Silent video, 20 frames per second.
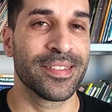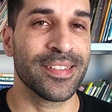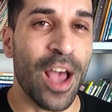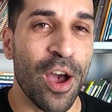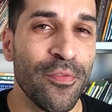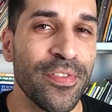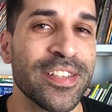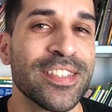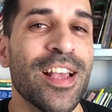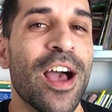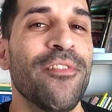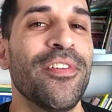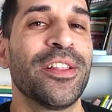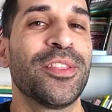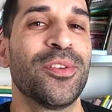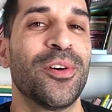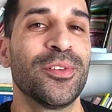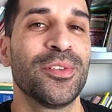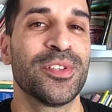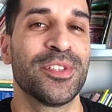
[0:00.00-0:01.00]
Salve, salve a
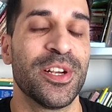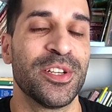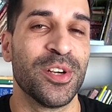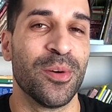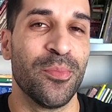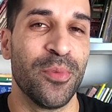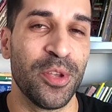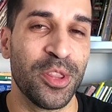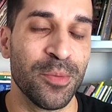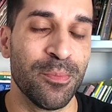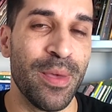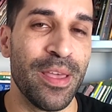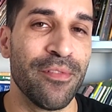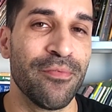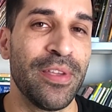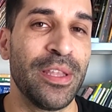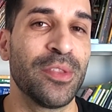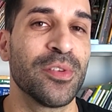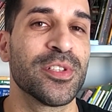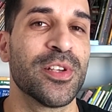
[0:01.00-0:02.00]
todos, sejam muito
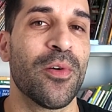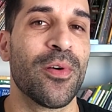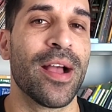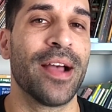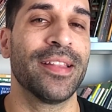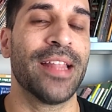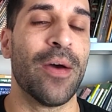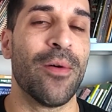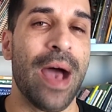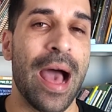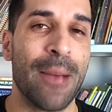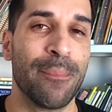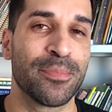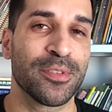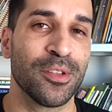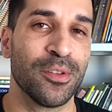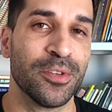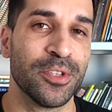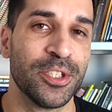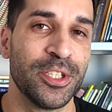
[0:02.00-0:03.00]
bem-vindos ao canal
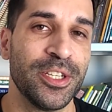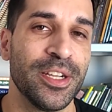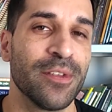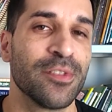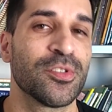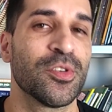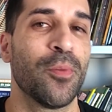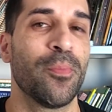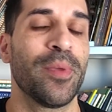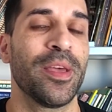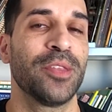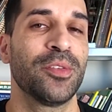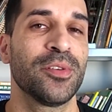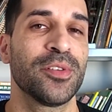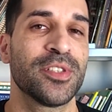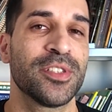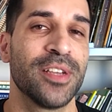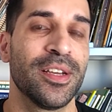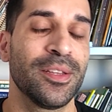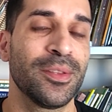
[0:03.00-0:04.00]
Apsologia, eu sou
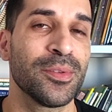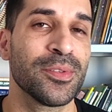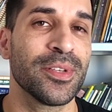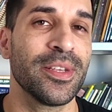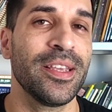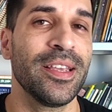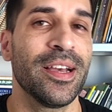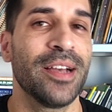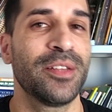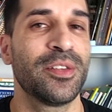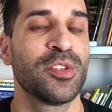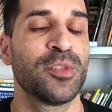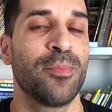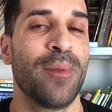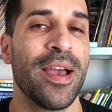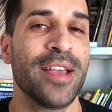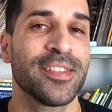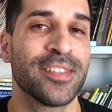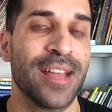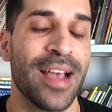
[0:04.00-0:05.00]
Pedro Santos e antes de
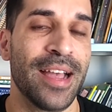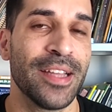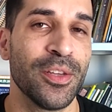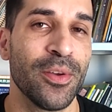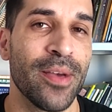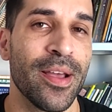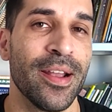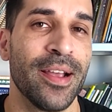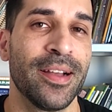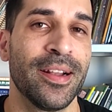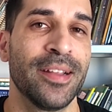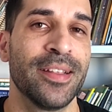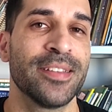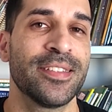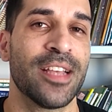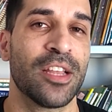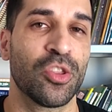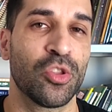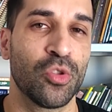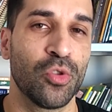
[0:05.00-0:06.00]
mais nada eu quero
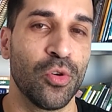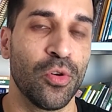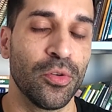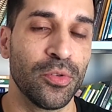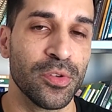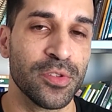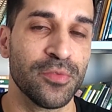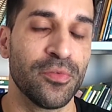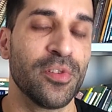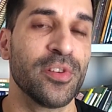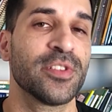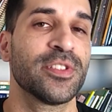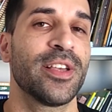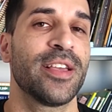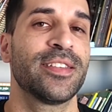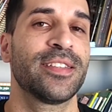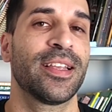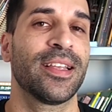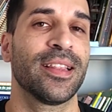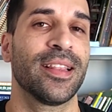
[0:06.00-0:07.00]
agradecer a todos
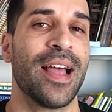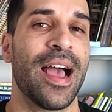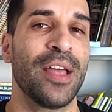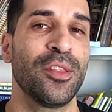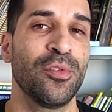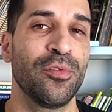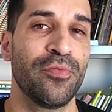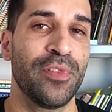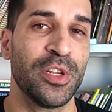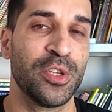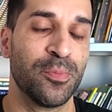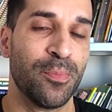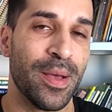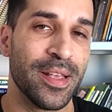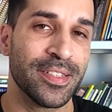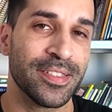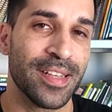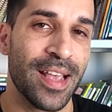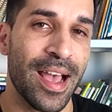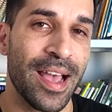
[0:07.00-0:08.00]
vocês que lá no vídeo
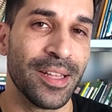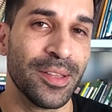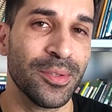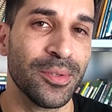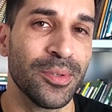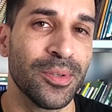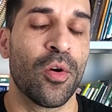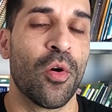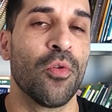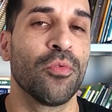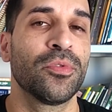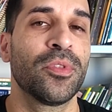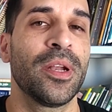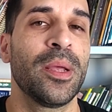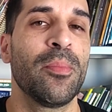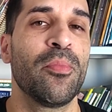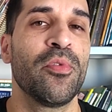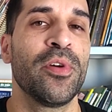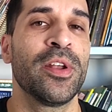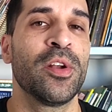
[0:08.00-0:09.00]
passado
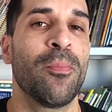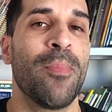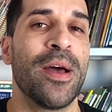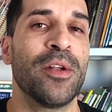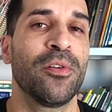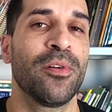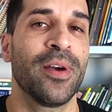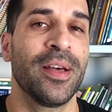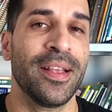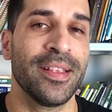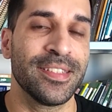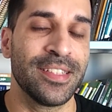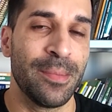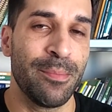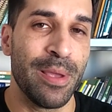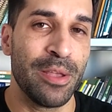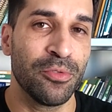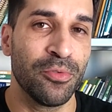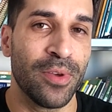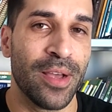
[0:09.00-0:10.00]
contribuíram para o
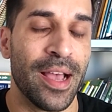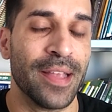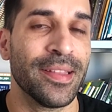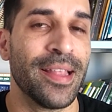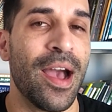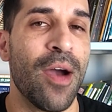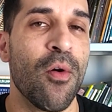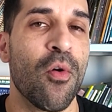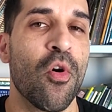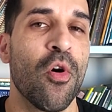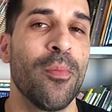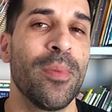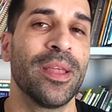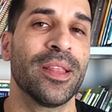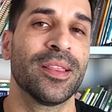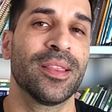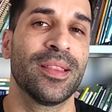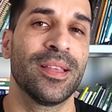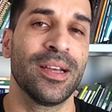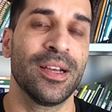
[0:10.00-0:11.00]
crescimento do canal,
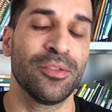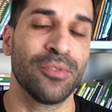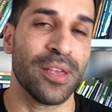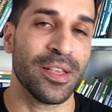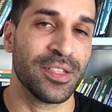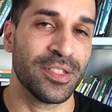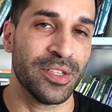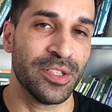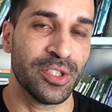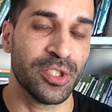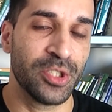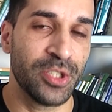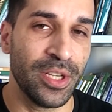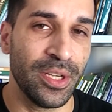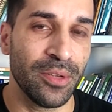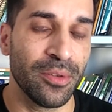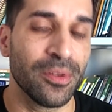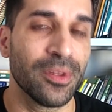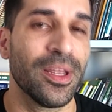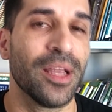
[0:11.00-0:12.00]
comentando,
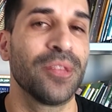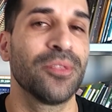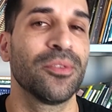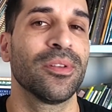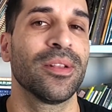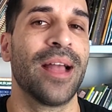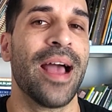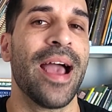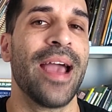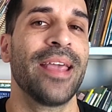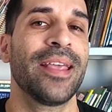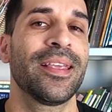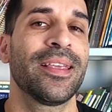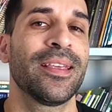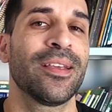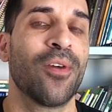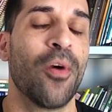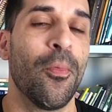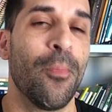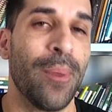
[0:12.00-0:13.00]
assistindo, dando
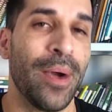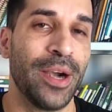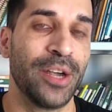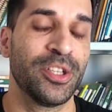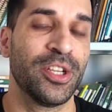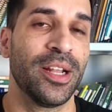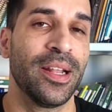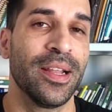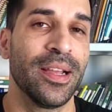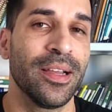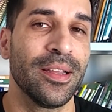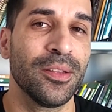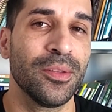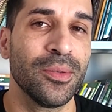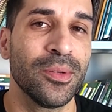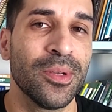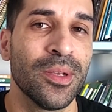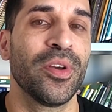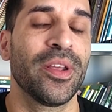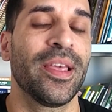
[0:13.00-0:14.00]
like,
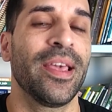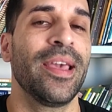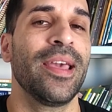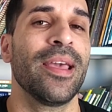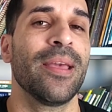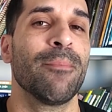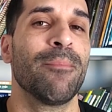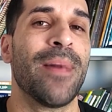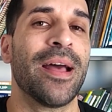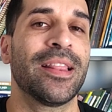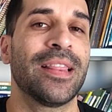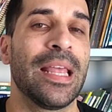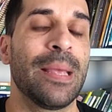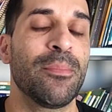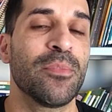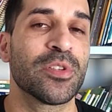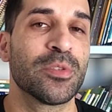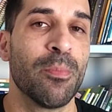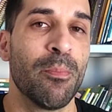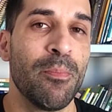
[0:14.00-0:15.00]
compartilhando, porque
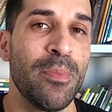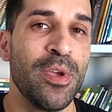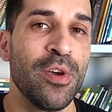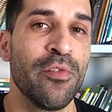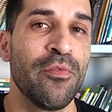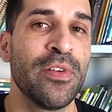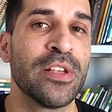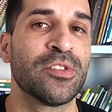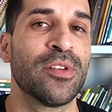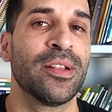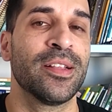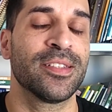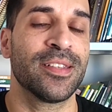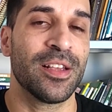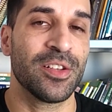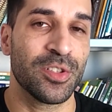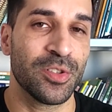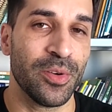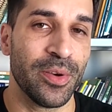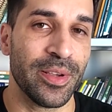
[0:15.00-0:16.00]
batemos mil
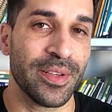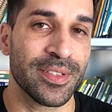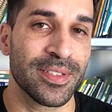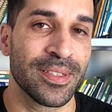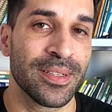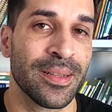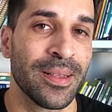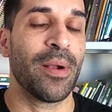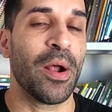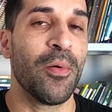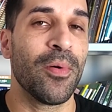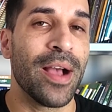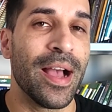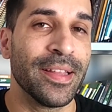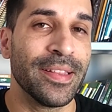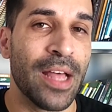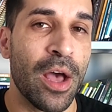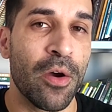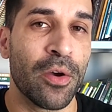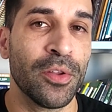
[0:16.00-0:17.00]
visualizações. Para um
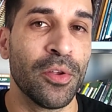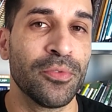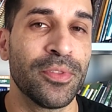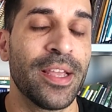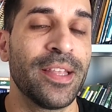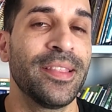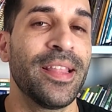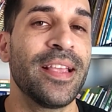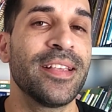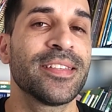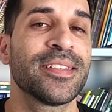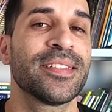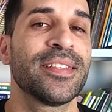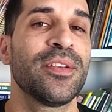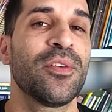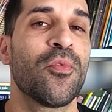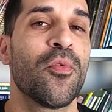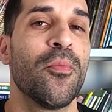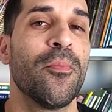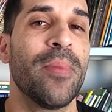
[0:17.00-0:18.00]
canal que não tem nem
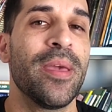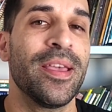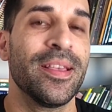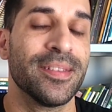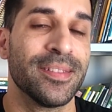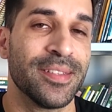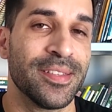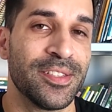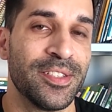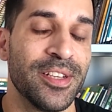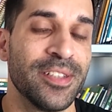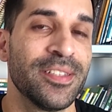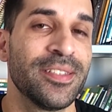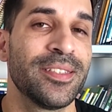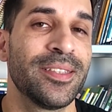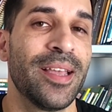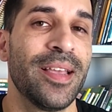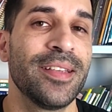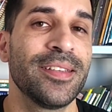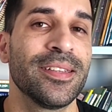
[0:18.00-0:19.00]
cinco meses de
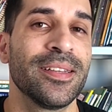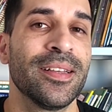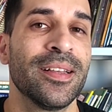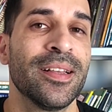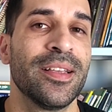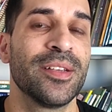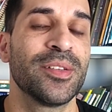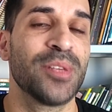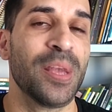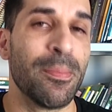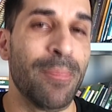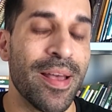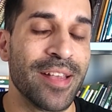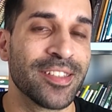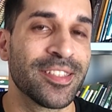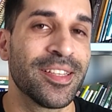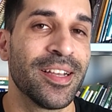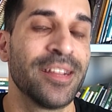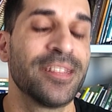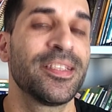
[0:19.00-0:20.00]
existência, isso é
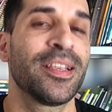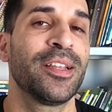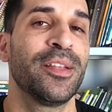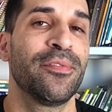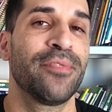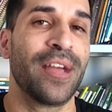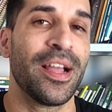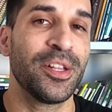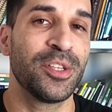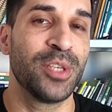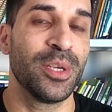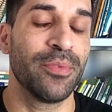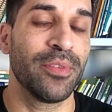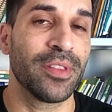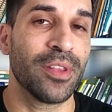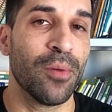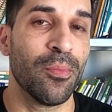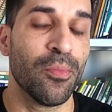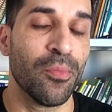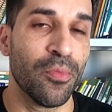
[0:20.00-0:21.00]
bastante significativo,
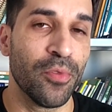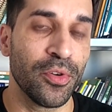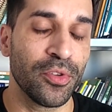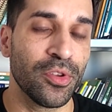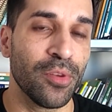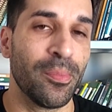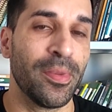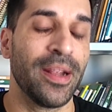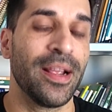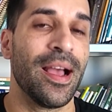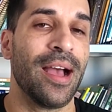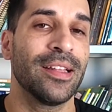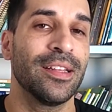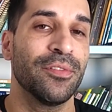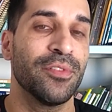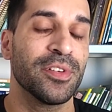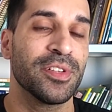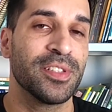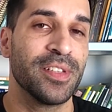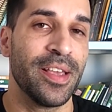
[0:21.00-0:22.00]
então muito
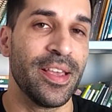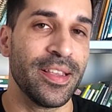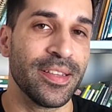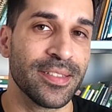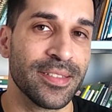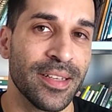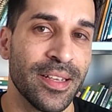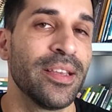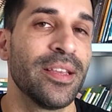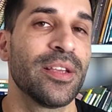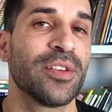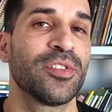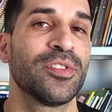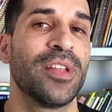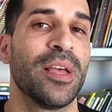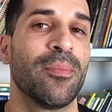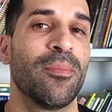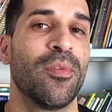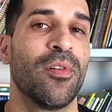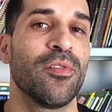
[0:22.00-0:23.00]
obrigado a vocês.
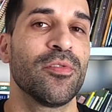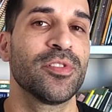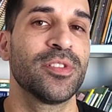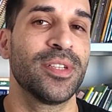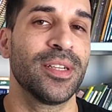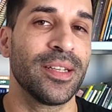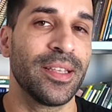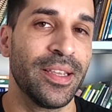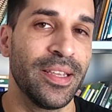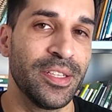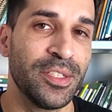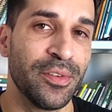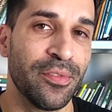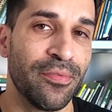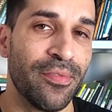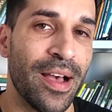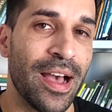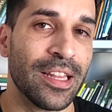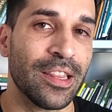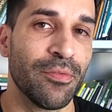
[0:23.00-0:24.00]
Isso demonstra que, de
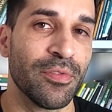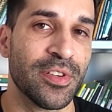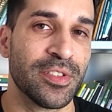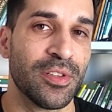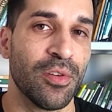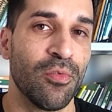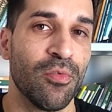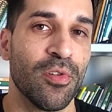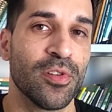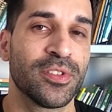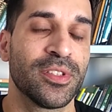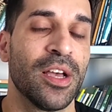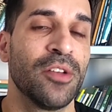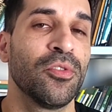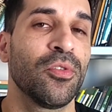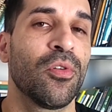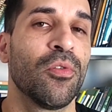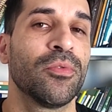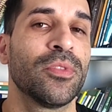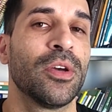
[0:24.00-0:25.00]
fato, vocês estão
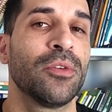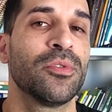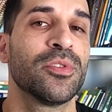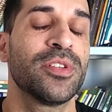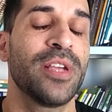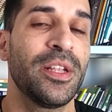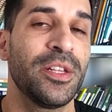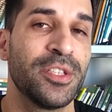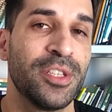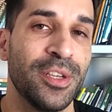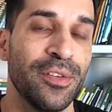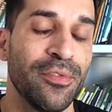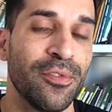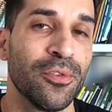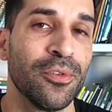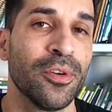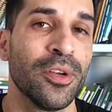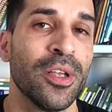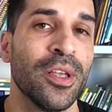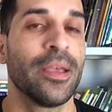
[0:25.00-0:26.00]
gostando do conteúdo
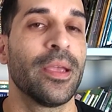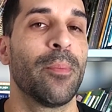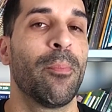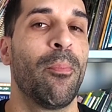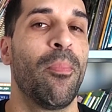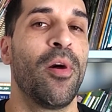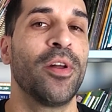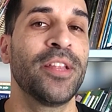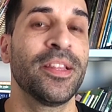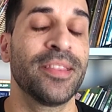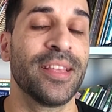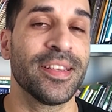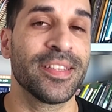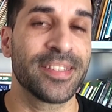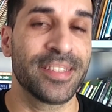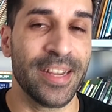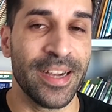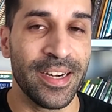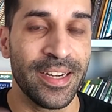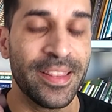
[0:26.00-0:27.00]
científico e podem ter
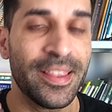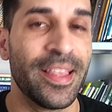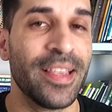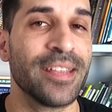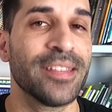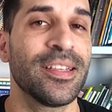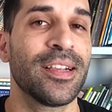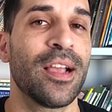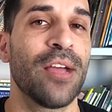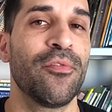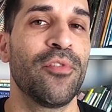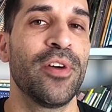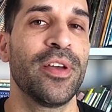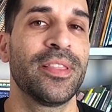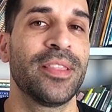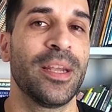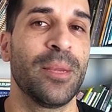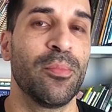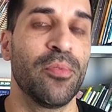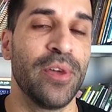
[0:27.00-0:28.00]
certeza que eu vou
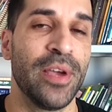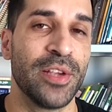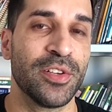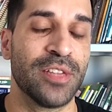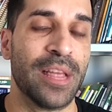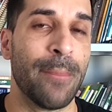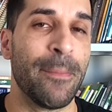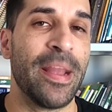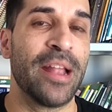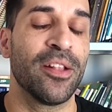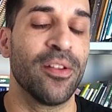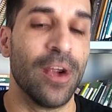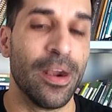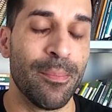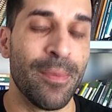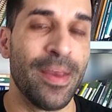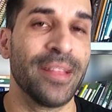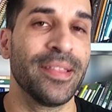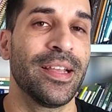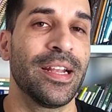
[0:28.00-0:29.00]
retribuir isso da
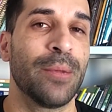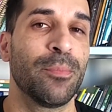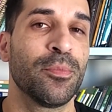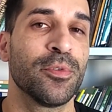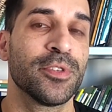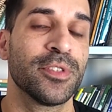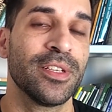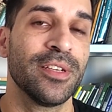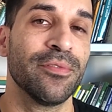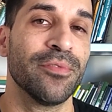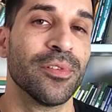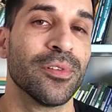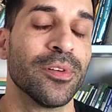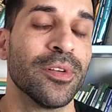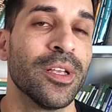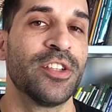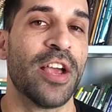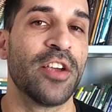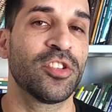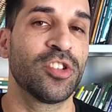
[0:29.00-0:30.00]
melhor maneira possível.
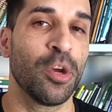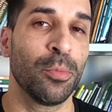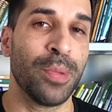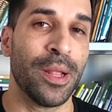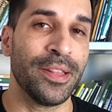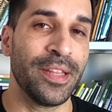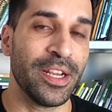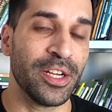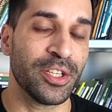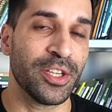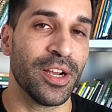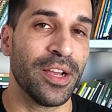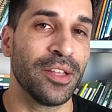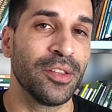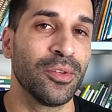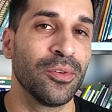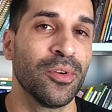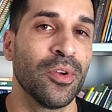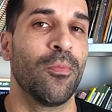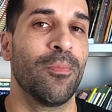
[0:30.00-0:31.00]
Já estou
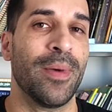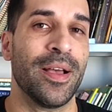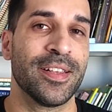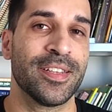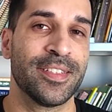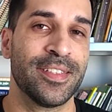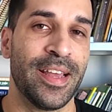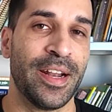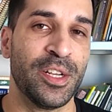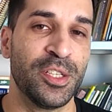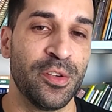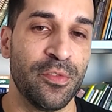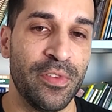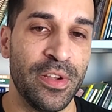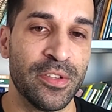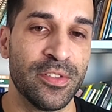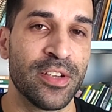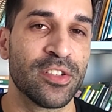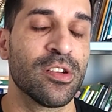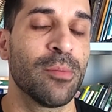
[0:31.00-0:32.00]
planejando uma série de
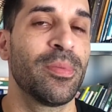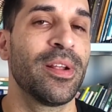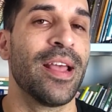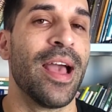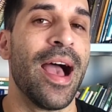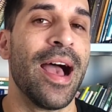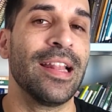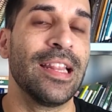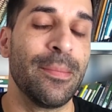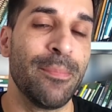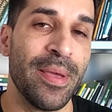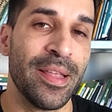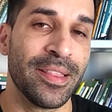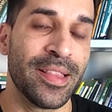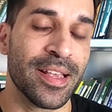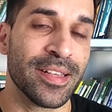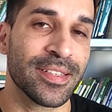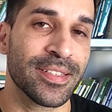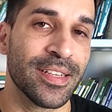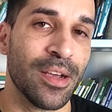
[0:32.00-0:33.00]
vídeos sobre
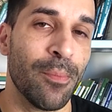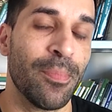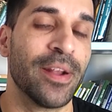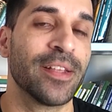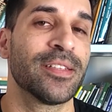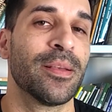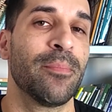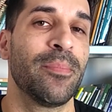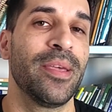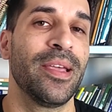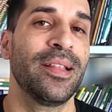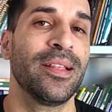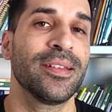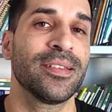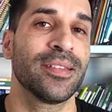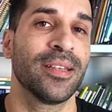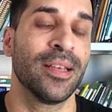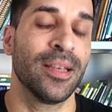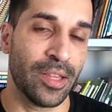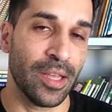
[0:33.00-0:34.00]
alimentação para as
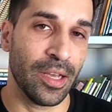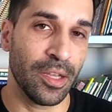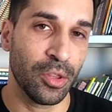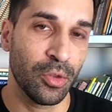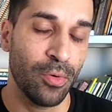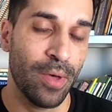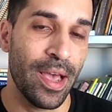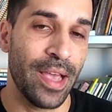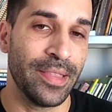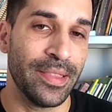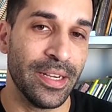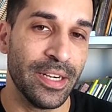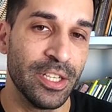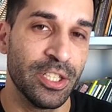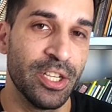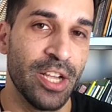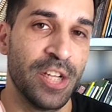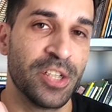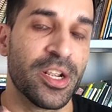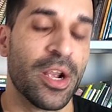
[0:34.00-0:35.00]
abelhas, tanto a
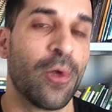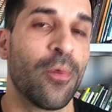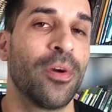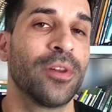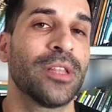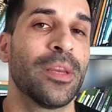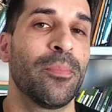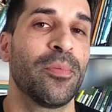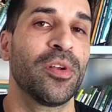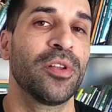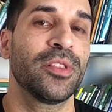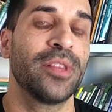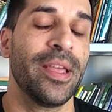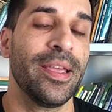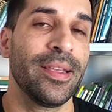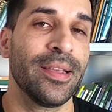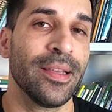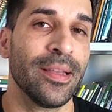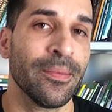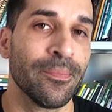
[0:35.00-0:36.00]
energética quanto a
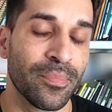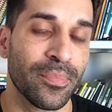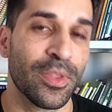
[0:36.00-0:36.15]
proteica.